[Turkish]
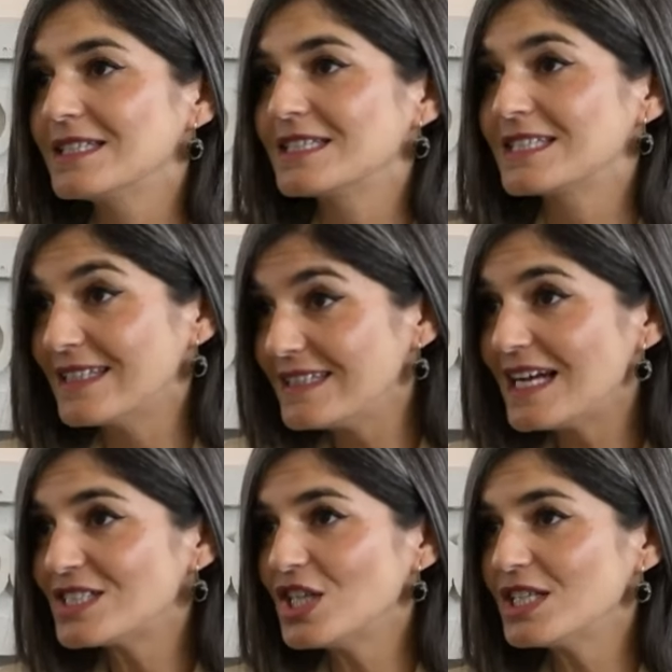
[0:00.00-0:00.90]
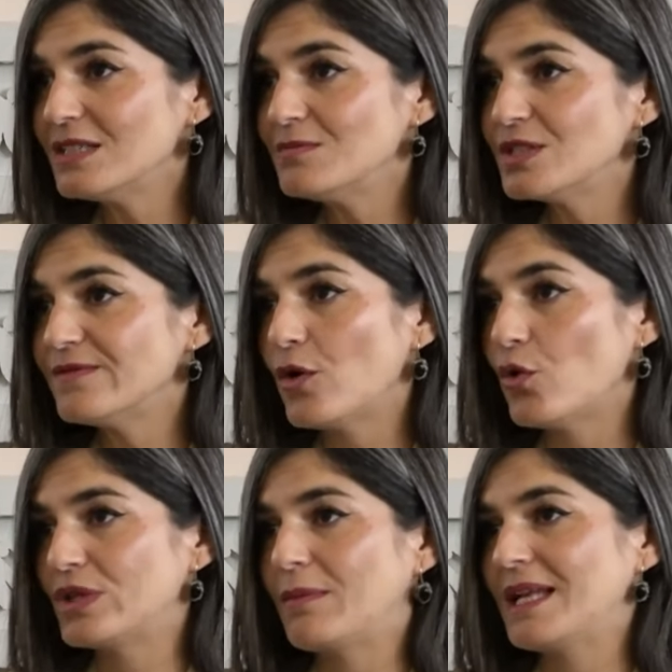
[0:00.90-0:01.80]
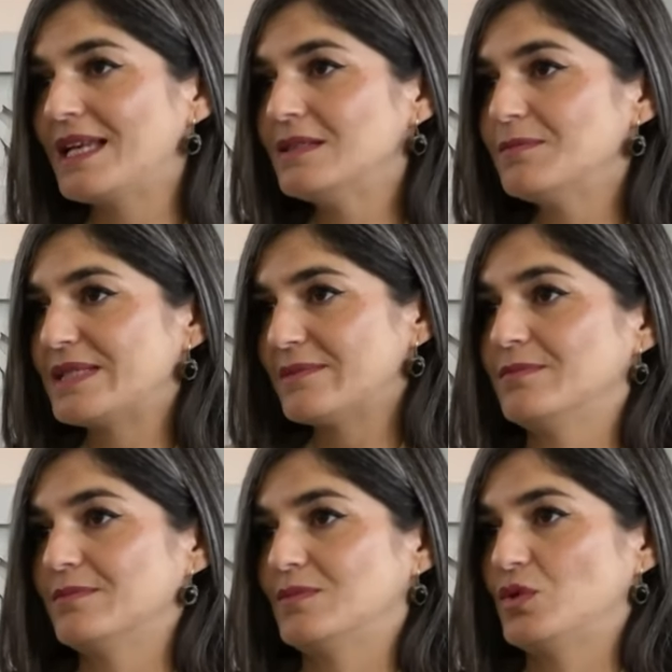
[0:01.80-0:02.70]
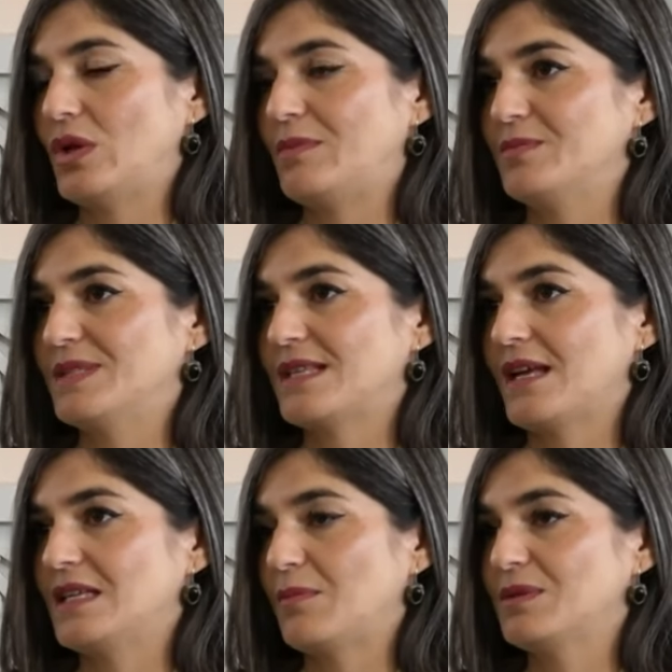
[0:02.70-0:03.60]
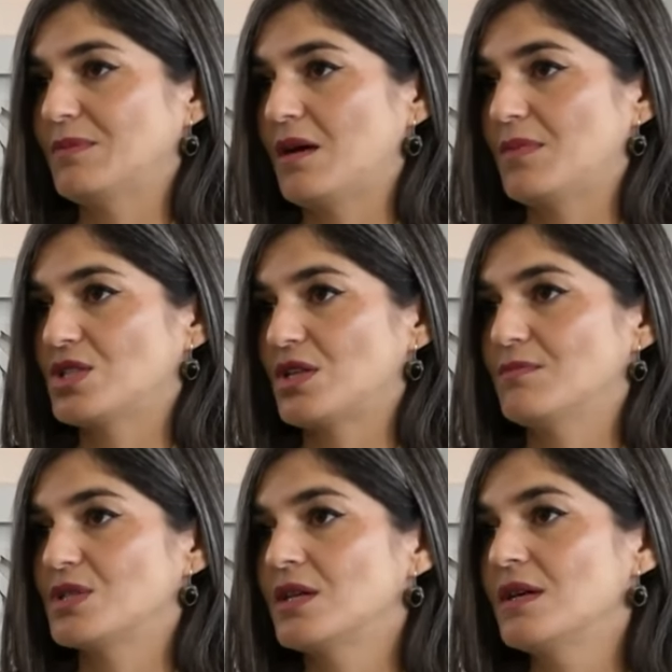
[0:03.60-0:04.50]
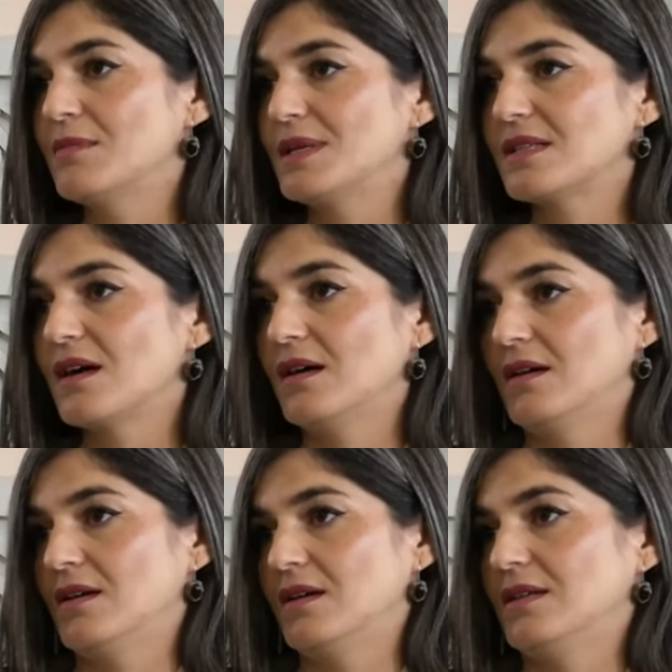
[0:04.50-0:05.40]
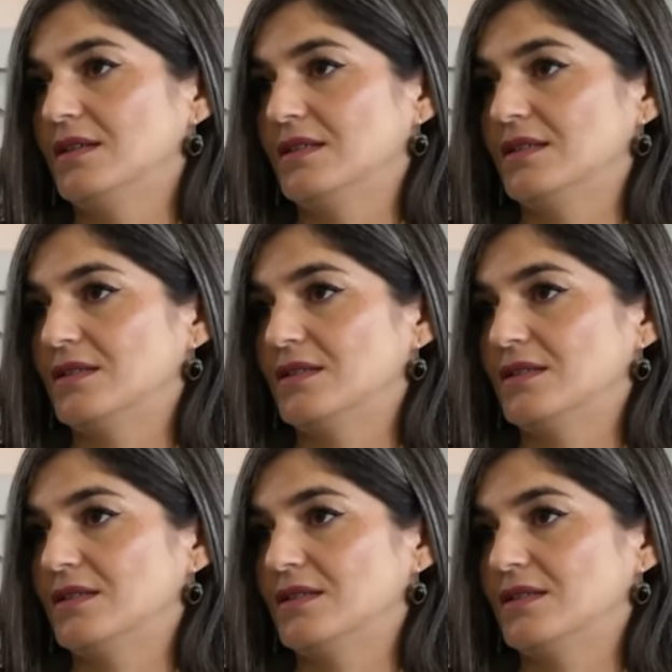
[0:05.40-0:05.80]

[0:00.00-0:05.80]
e, krediler çekilmiş ve ödemeleri bizim dönemimizde yapılmaya başlanmış. Mesela e,